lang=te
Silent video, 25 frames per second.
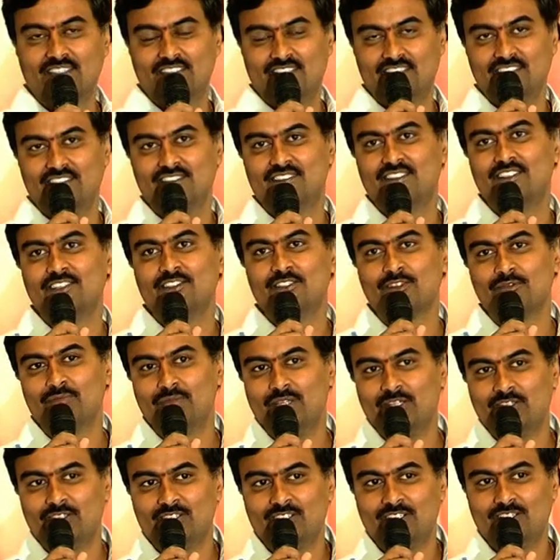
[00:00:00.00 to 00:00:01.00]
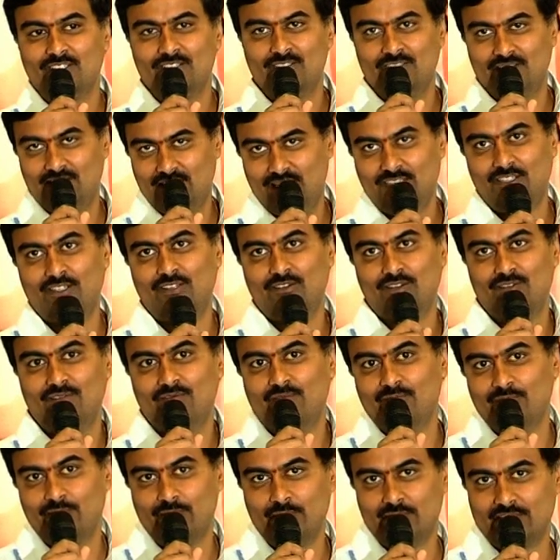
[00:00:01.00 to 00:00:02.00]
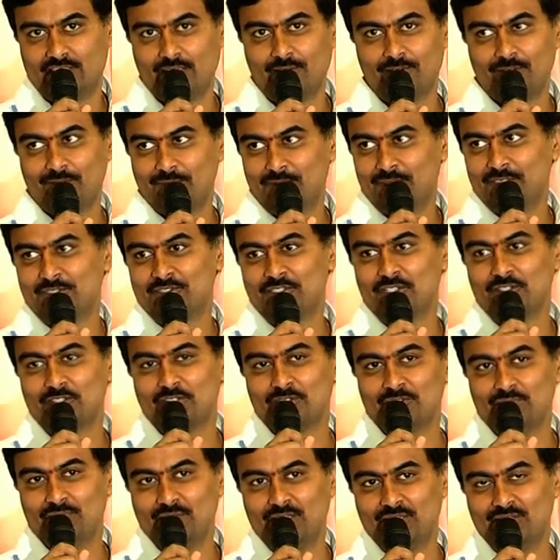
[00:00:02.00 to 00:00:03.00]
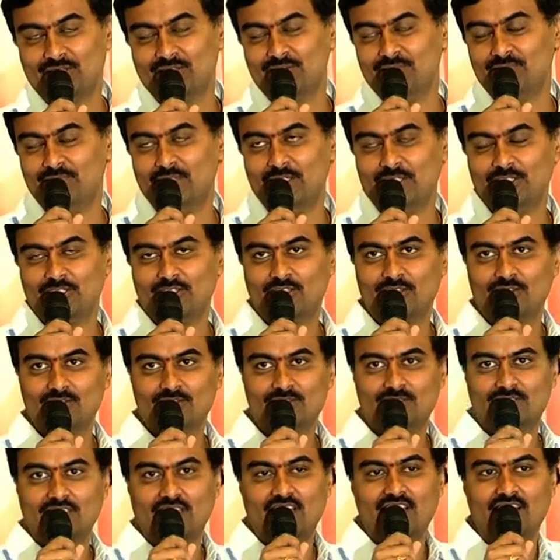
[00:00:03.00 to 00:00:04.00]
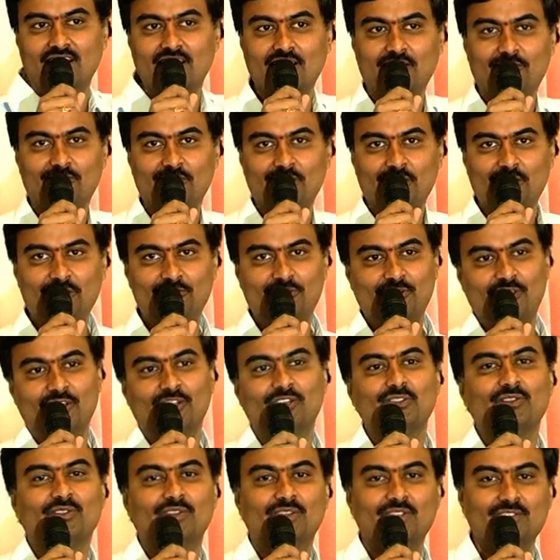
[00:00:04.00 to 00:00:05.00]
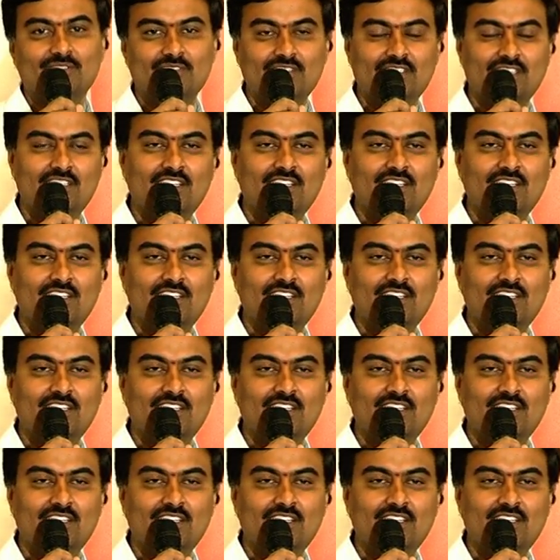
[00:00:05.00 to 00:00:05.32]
తీసినందుకు మేమందరం సమర్పించినందుకు మీకు మేమందరం చాలా గర్వంగా ఫీల్ అవుతున్నాం